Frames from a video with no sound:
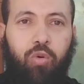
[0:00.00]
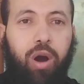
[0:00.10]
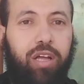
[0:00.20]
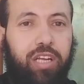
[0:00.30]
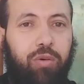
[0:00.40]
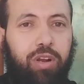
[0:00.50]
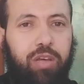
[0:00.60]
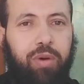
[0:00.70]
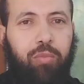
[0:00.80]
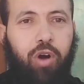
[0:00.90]
وقد روى
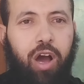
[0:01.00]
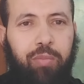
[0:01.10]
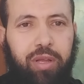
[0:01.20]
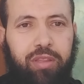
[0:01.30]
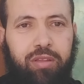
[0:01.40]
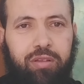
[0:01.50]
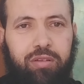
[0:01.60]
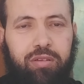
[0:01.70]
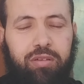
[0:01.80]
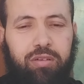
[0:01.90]
الإمام أحمد
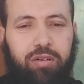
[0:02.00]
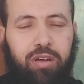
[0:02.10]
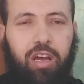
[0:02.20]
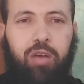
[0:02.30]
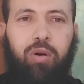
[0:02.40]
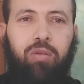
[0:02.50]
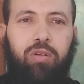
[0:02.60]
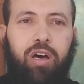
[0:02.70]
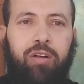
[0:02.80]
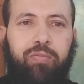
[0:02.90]
رحمه
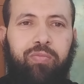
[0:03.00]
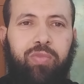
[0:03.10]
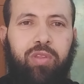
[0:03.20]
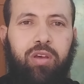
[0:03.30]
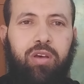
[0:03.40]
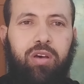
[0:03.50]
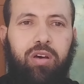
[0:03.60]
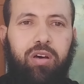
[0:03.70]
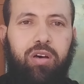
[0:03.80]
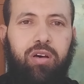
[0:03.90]
الله
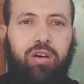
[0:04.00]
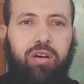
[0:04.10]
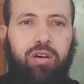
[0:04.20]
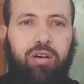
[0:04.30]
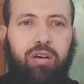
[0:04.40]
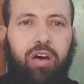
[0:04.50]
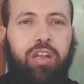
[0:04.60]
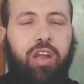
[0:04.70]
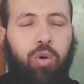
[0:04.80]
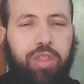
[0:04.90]
آه،
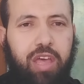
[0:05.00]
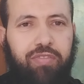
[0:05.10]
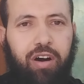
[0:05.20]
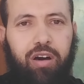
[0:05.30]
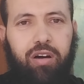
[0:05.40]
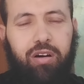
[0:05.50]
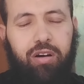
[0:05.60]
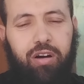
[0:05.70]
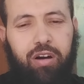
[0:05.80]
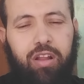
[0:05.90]
أن حذيفة
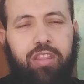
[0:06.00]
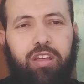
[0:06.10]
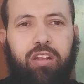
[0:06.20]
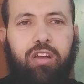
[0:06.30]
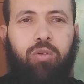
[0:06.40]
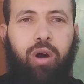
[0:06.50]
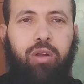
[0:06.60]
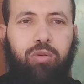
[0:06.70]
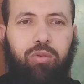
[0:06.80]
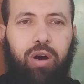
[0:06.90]
رضي الله
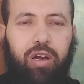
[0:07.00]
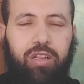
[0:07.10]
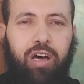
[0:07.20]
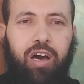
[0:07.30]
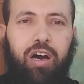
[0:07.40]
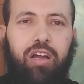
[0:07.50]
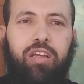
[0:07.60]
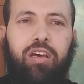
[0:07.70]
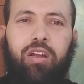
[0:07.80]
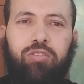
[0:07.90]
عنه وأرضاه
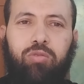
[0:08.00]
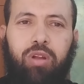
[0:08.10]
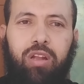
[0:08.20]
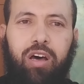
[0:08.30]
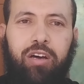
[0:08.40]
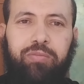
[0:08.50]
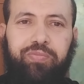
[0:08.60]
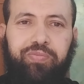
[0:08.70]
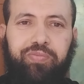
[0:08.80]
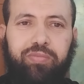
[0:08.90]
قال يا رسول الله
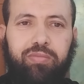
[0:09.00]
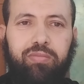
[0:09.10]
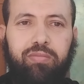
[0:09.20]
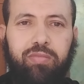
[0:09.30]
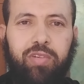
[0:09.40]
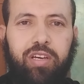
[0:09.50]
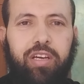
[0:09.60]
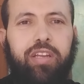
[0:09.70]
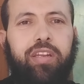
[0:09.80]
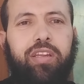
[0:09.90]

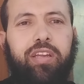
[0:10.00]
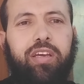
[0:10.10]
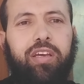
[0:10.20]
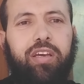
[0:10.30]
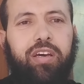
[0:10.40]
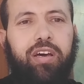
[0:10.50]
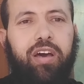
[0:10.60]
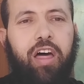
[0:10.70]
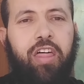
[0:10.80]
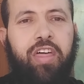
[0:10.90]
إني
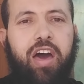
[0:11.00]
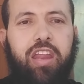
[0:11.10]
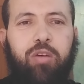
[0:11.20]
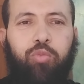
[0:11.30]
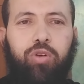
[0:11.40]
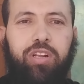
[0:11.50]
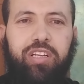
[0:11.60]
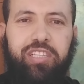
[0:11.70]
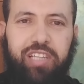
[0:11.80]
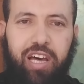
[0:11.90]
ذارب
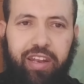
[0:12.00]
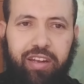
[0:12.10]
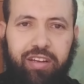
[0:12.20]
اللسان